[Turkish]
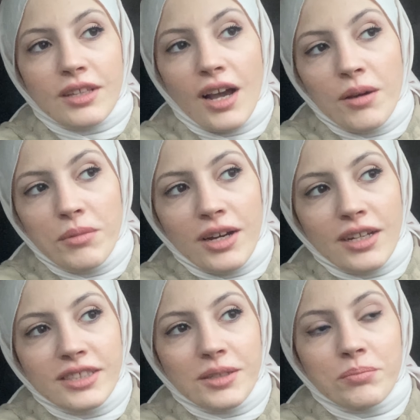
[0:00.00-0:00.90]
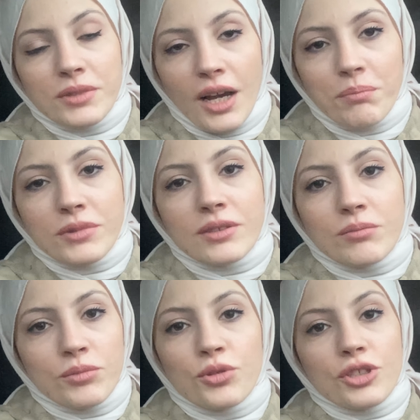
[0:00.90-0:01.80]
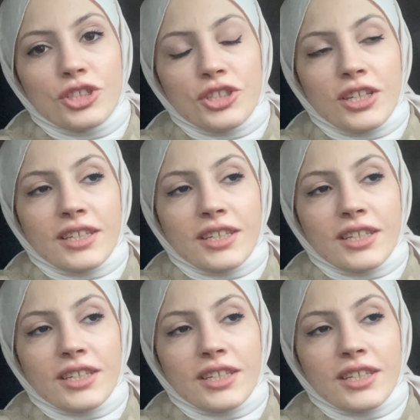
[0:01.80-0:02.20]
ama yap, yaptığım bu iş